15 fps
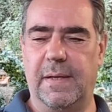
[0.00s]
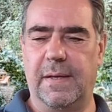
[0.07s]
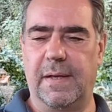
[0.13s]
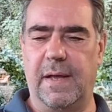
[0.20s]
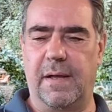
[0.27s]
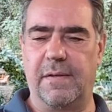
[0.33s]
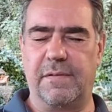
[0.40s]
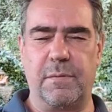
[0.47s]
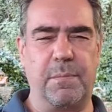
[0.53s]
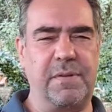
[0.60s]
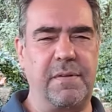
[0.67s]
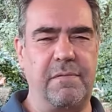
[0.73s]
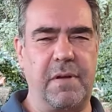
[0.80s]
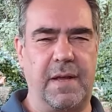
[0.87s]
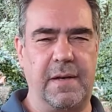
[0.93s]
ja, so ein
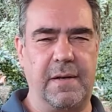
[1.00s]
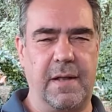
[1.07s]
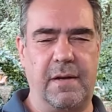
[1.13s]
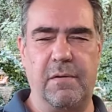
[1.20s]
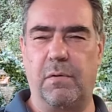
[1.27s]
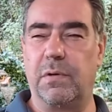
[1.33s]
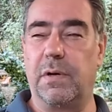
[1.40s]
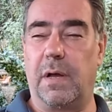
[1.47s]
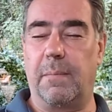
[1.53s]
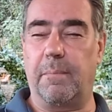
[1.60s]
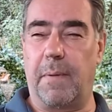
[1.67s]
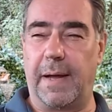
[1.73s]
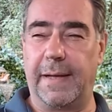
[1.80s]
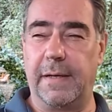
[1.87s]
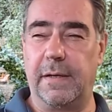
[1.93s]
bisschen verändern und nach
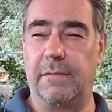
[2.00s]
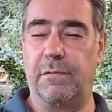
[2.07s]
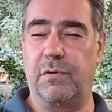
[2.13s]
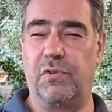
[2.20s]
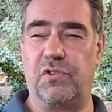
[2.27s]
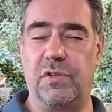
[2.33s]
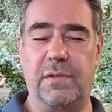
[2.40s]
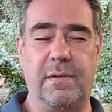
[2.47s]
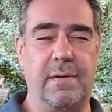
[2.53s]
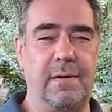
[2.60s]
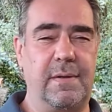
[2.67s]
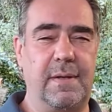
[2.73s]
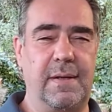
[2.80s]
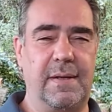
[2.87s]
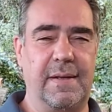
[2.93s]
meinen Wünschen
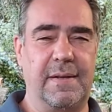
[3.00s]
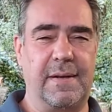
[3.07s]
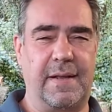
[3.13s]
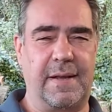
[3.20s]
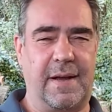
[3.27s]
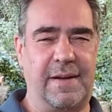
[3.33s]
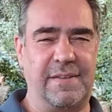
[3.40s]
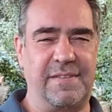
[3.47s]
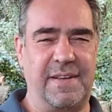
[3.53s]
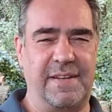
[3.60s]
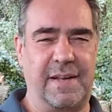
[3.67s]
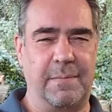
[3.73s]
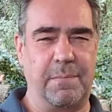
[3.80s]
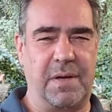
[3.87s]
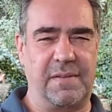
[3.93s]
der
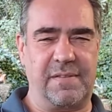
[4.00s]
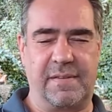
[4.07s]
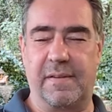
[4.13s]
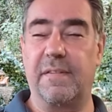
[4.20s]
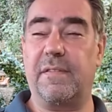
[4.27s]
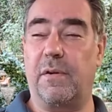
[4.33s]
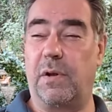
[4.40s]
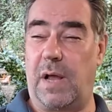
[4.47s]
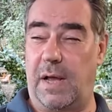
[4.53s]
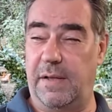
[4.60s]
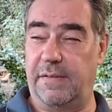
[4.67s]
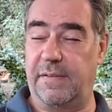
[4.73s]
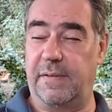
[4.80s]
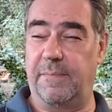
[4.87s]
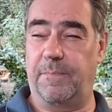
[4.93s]
Jahreszeit anpassen. Soll
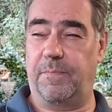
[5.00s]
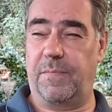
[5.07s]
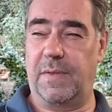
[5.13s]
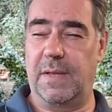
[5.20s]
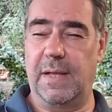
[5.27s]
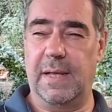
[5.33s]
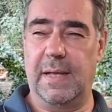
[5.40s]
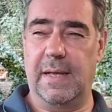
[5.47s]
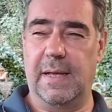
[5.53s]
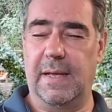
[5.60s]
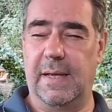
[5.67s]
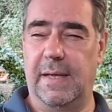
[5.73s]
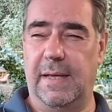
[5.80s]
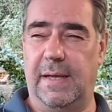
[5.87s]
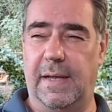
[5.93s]
heißen,
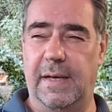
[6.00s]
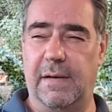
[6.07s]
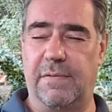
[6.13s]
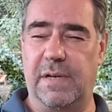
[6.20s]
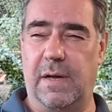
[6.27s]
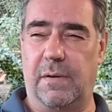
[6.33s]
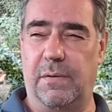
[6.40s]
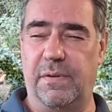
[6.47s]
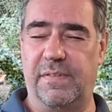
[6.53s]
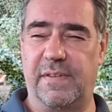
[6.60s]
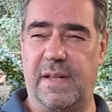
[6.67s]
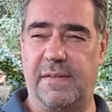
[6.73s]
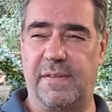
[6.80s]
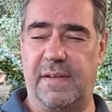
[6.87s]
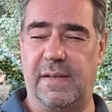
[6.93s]
ich gehe davon aus,
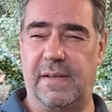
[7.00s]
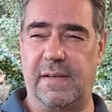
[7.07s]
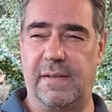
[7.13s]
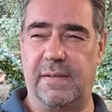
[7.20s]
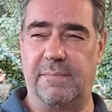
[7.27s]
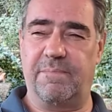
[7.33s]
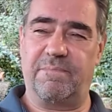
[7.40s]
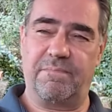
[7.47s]
dass ich äh,